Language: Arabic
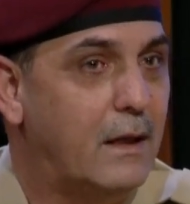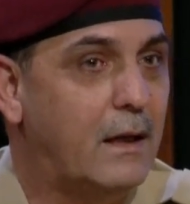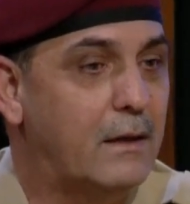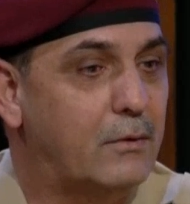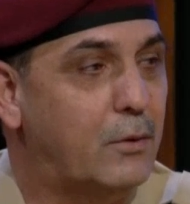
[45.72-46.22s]

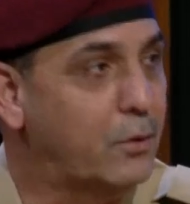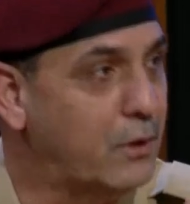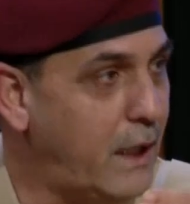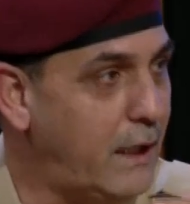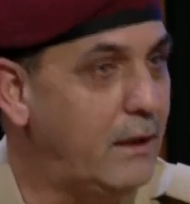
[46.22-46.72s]
قد
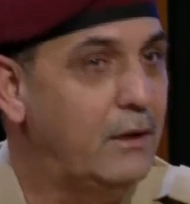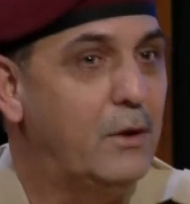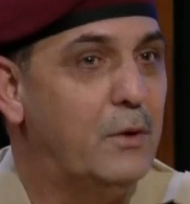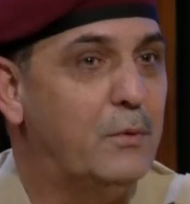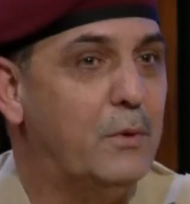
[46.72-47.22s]
قطع
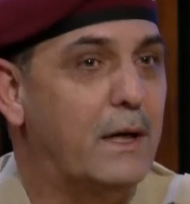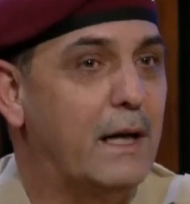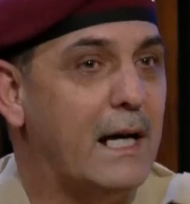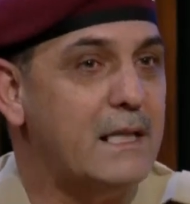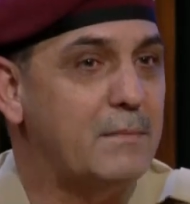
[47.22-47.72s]

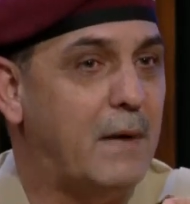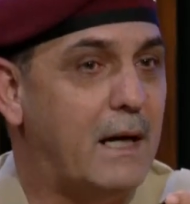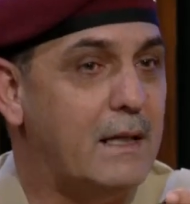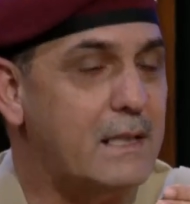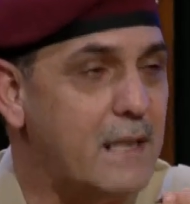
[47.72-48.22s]

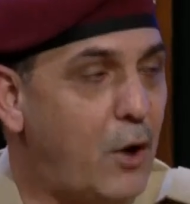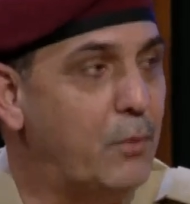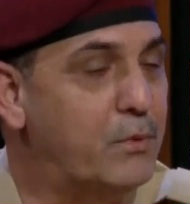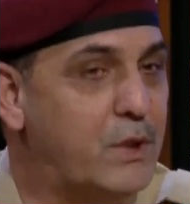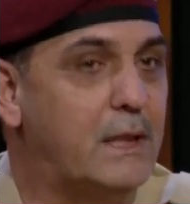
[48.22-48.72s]
واصبح
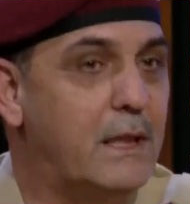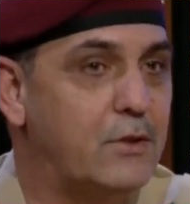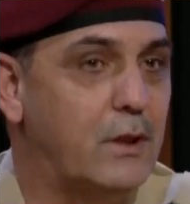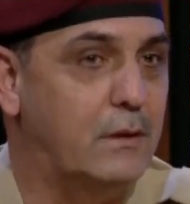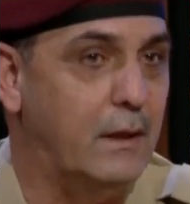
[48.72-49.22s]
صعب جدا
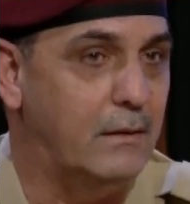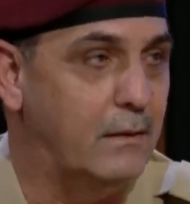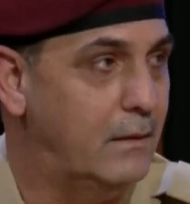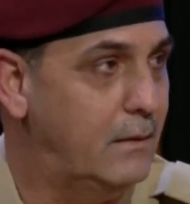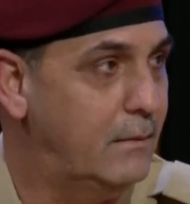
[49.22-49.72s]
جدا
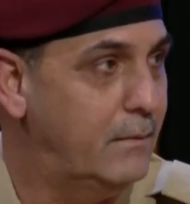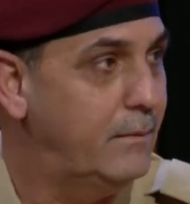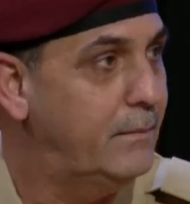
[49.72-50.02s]
طيب اذا كنت